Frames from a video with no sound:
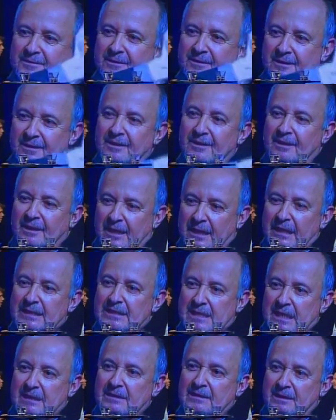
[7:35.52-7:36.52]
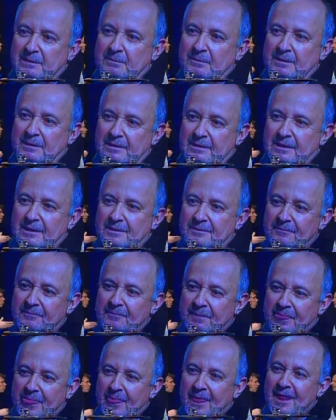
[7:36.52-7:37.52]
después. Con 7
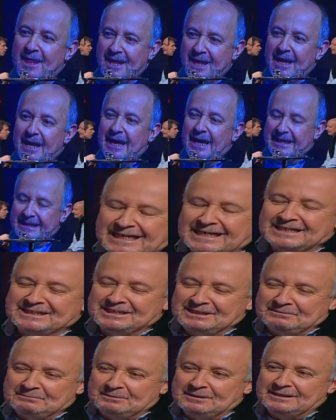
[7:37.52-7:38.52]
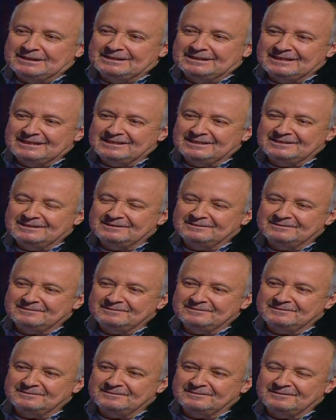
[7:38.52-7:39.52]
kilos de cocaína. Exacto.
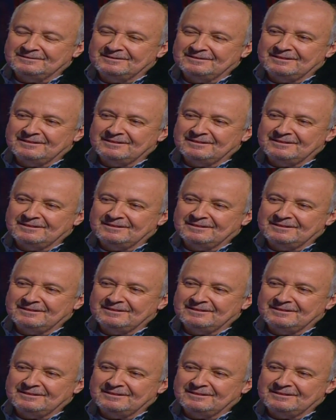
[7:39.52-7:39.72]
Eso